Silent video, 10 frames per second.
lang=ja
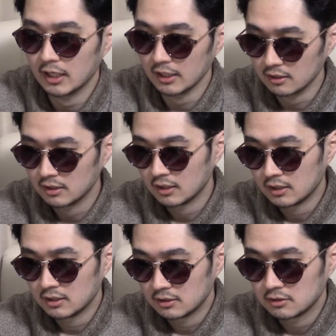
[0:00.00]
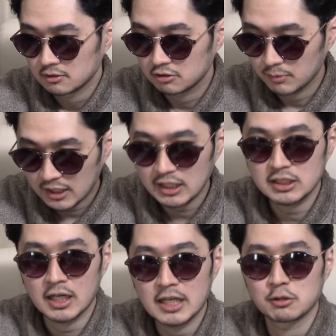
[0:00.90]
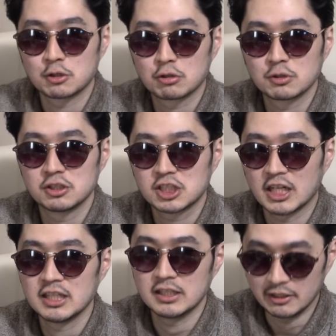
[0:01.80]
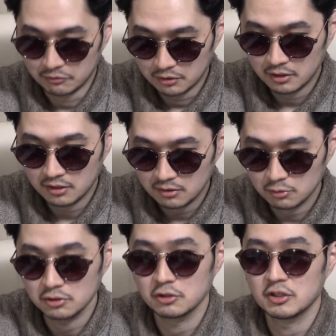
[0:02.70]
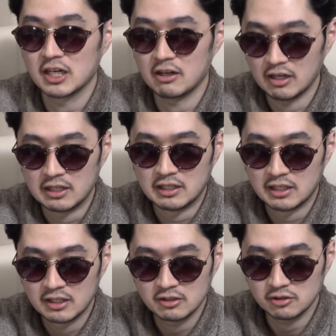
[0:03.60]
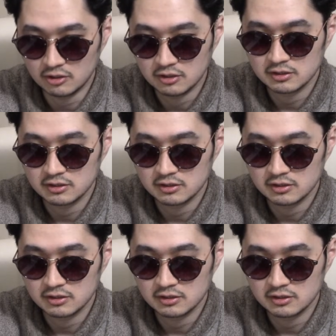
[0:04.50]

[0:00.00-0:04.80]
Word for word: ら配られたカードで勝負するしかねえんだよこの世の中は、うんね、